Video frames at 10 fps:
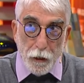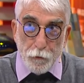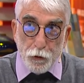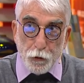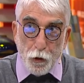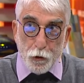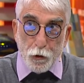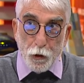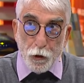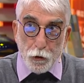Yok. Bu
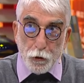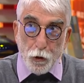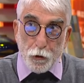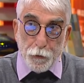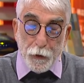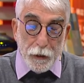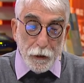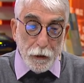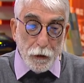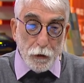çok Aynen. çok
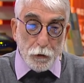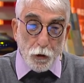beni